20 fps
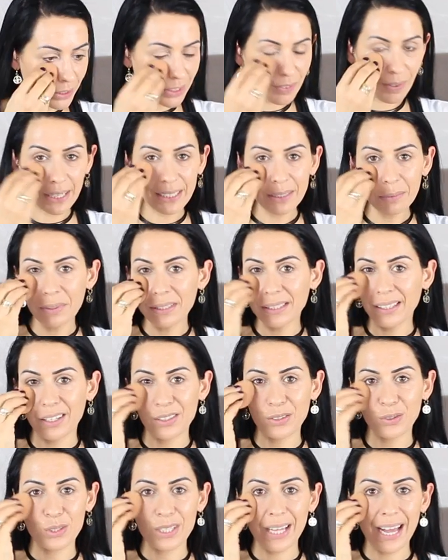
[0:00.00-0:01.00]
Und zwar liebe ich ja
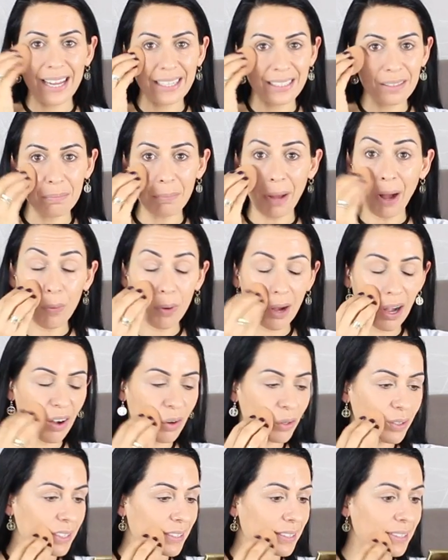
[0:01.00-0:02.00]
total den
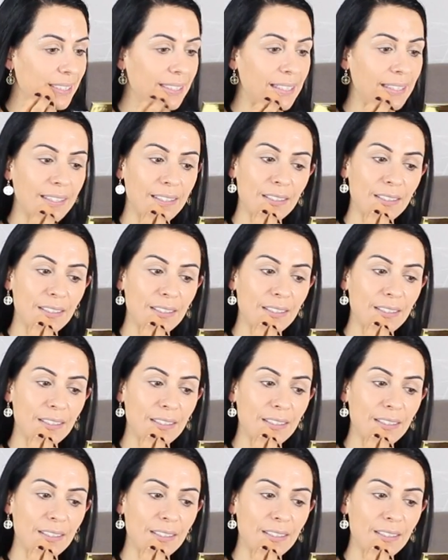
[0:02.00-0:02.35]
Bauhausstil.